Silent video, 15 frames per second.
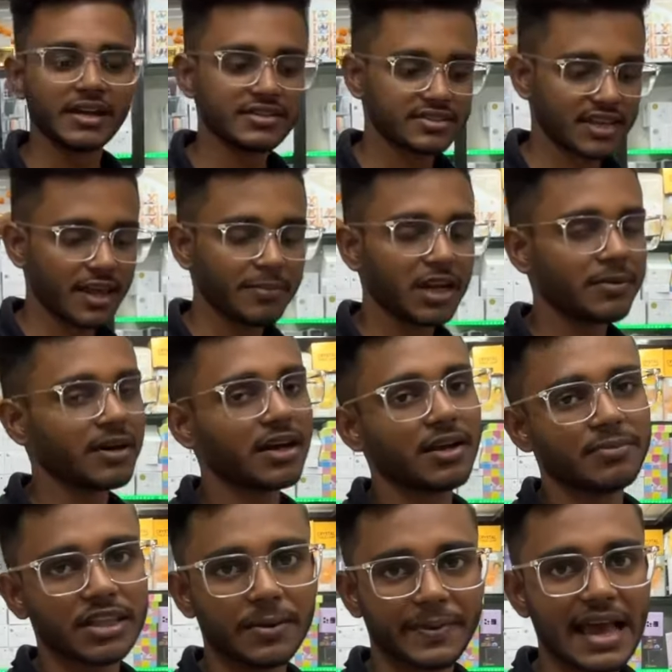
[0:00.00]
किट्स कैमरा
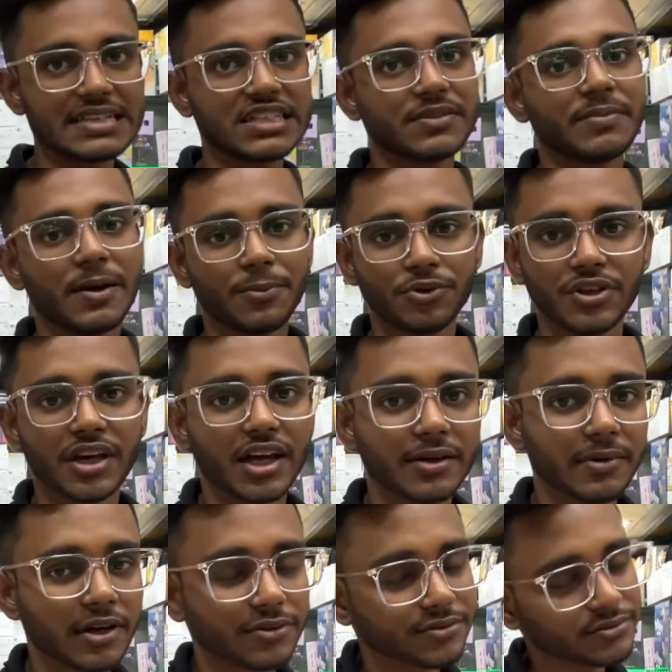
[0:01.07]
वगैरह मतलब गैजेट में आपको दिखाने वाला